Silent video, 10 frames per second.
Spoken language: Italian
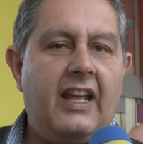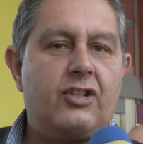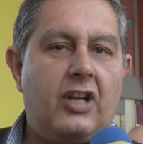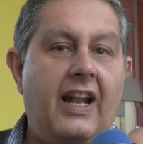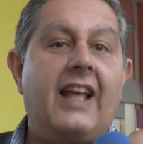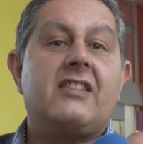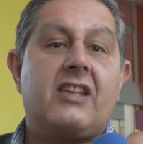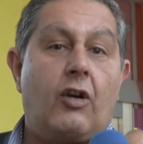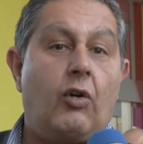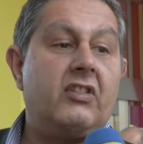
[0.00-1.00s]

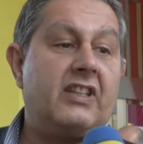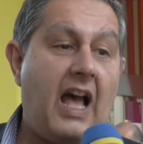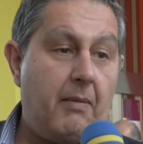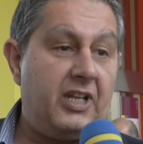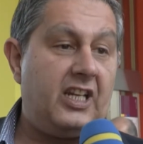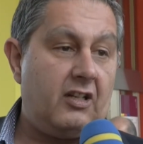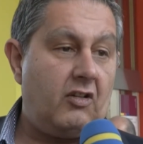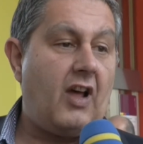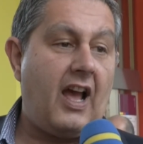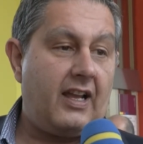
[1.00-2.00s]
eccellenze
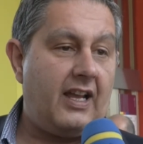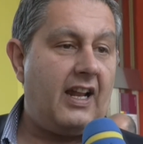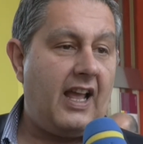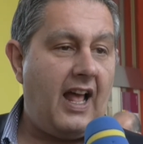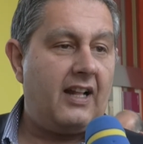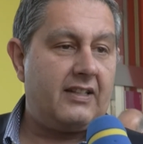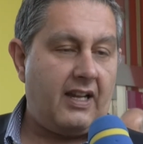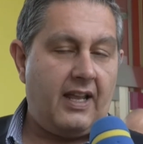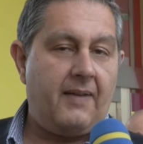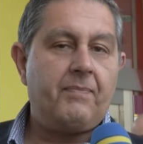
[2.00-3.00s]
contaminino arrivino anche le
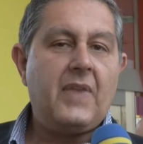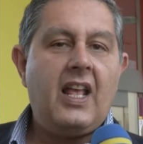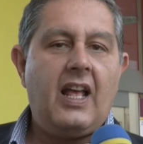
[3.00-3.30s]
altre,